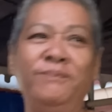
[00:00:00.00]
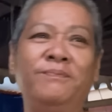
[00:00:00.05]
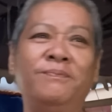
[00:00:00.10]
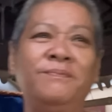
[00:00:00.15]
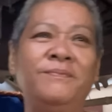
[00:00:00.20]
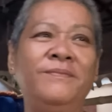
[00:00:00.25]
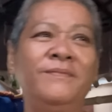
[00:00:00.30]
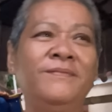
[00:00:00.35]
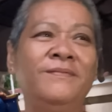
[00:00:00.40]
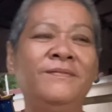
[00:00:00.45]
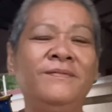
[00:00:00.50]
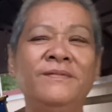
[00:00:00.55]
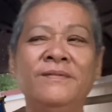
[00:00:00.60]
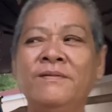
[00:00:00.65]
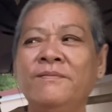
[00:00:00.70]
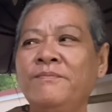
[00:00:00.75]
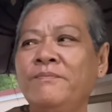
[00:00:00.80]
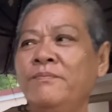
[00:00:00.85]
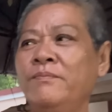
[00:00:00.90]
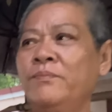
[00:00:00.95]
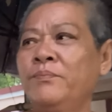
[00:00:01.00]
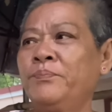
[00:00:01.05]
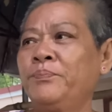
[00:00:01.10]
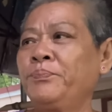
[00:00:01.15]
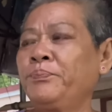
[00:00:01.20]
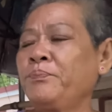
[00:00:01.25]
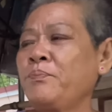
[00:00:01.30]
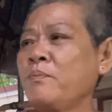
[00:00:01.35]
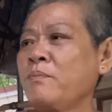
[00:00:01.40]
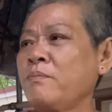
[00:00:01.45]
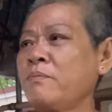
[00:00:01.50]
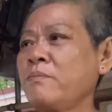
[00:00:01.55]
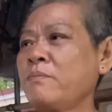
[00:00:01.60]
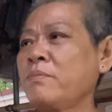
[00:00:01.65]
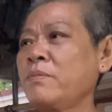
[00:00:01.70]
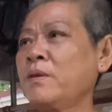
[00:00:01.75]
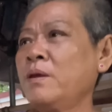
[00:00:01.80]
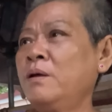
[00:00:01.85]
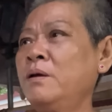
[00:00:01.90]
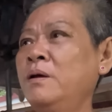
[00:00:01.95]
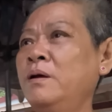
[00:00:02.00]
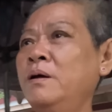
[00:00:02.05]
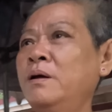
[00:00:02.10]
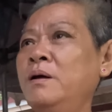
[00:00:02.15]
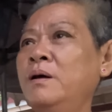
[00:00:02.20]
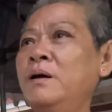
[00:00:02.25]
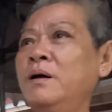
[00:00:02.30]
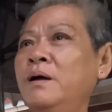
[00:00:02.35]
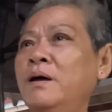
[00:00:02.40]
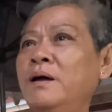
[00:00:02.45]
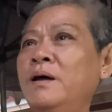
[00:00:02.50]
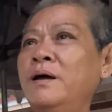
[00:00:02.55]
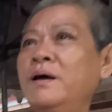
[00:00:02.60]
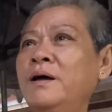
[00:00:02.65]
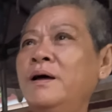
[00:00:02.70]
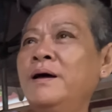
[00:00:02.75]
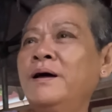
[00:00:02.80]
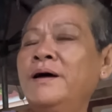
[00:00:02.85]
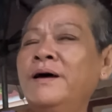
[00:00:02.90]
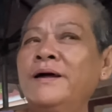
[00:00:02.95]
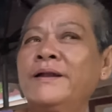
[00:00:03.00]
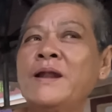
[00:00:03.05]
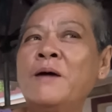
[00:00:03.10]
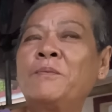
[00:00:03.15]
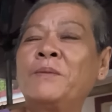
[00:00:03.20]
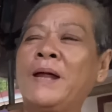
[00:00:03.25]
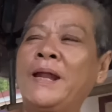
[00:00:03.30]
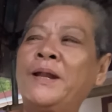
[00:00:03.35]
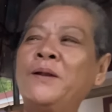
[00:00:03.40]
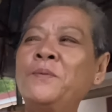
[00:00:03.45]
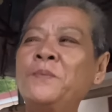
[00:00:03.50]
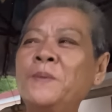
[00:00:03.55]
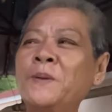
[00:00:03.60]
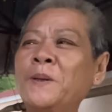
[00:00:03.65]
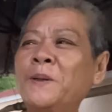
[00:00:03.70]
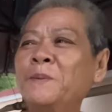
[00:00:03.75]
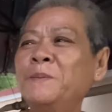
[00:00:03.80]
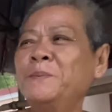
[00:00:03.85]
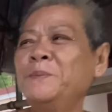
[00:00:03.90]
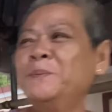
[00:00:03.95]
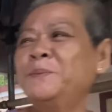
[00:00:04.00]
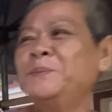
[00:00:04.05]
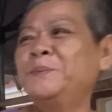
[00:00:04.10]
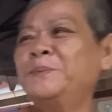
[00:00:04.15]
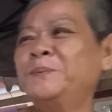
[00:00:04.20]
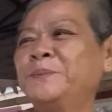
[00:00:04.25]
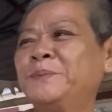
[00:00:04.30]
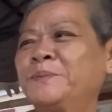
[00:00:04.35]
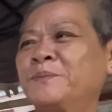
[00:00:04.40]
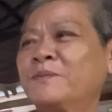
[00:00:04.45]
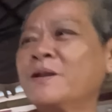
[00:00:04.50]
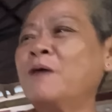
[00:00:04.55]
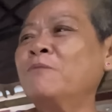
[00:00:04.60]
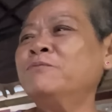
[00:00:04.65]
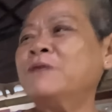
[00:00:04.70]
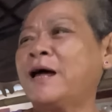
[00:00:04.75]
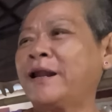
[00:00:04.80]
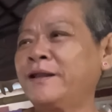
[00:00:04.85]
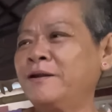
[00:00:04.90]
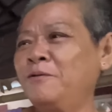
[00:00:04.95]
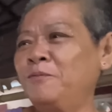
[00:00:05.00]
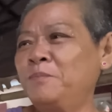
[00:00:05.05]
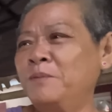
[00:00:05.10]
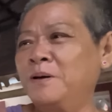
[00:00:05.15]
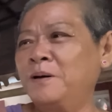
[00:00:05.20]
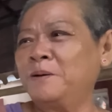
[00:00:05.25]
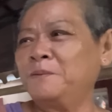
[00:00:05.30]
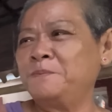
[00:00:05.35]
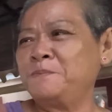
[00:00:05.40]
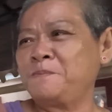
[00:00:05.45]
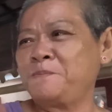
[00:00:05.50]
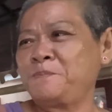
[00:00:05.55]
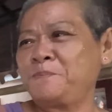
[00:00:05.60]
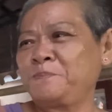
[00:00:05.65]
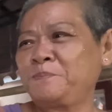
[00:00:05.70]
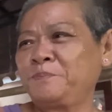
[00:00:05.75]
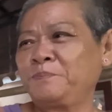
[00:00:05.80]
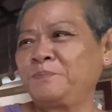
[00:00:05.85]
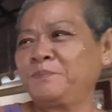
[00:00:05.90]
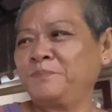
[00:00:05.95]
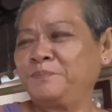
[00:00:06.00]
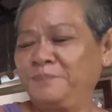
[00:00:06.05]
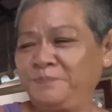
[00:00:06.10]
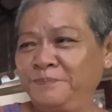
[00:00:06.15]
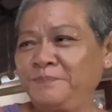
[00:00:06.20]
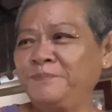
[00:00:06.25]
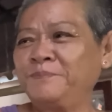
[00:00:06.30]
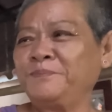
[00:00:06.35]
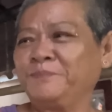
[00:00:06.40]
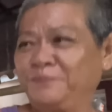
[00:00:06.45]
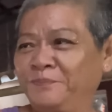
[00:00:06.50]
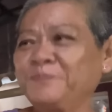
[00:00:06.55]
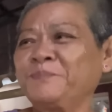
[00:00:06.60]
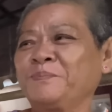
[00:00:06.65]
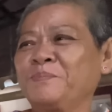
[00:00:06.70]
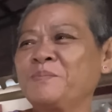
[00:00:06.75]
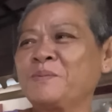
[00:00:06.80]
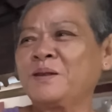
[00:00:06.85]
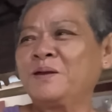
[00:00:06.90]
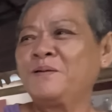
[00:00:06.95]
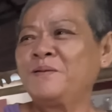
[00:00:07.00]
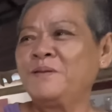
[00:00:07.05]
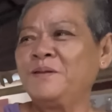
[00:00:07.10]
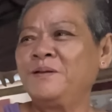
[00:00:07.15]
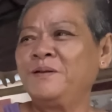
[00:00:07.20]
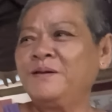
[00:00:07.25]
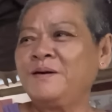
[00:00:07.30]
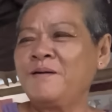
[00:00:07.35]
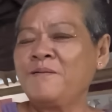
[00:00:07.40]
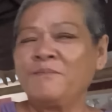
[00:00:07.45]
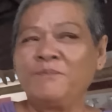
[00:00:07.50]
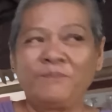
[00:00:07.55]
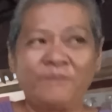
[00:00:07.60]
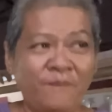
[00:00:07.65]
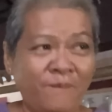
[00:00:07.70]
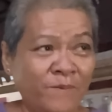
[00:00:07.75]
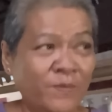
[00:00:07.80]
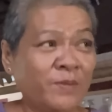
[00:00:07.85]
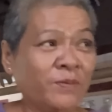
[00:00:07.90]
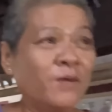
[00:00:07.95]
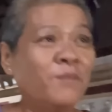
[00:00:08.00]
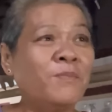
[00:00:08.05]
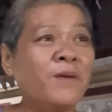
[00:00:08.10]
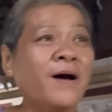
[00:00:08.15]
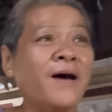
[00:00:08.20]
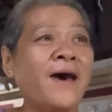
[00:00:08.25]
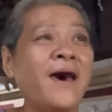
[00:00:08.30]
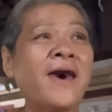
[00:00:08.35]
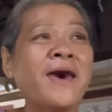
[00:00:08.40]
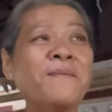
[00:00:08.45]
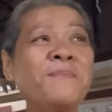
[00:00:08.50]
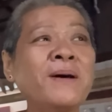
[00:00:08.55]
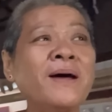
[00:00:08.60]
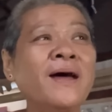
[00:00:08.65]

rồi cô cô ở, ở đâu về con à, đồng hạnh của thầy hả lạnh mạnh đó cô hóc môn luôn ha cũng ở gần nhà của chú ha đúng rồi em á